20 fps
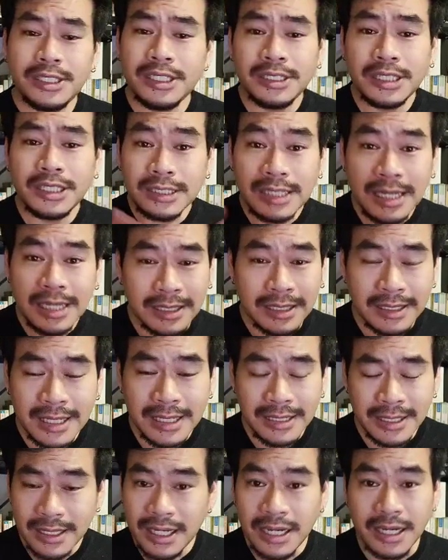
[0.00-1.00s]
สิ่งต่างๆ นา
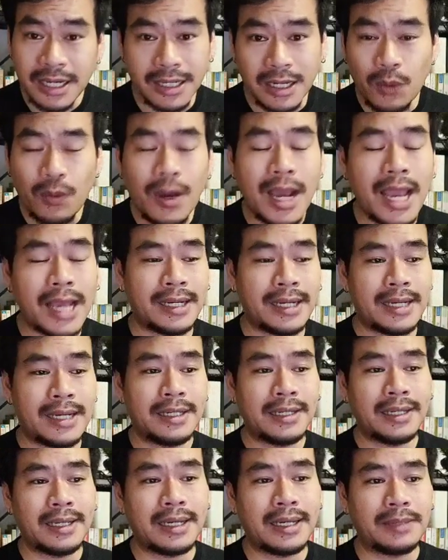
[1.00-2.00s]
นาที่เกิดระหว่างนั้น
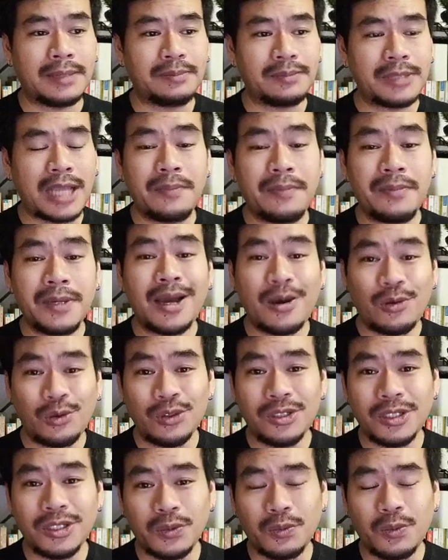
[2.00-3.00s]
นะครับทำให้เขา
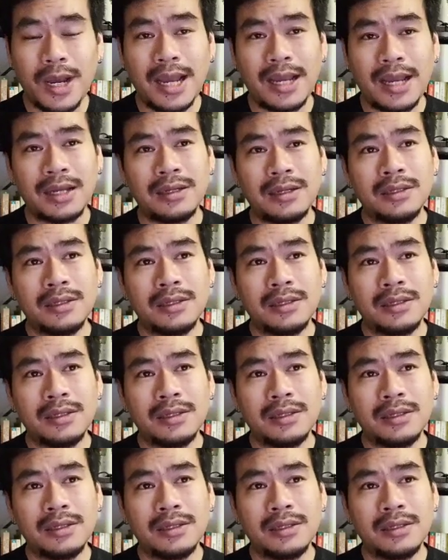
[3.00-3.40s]
รู้สึกว่า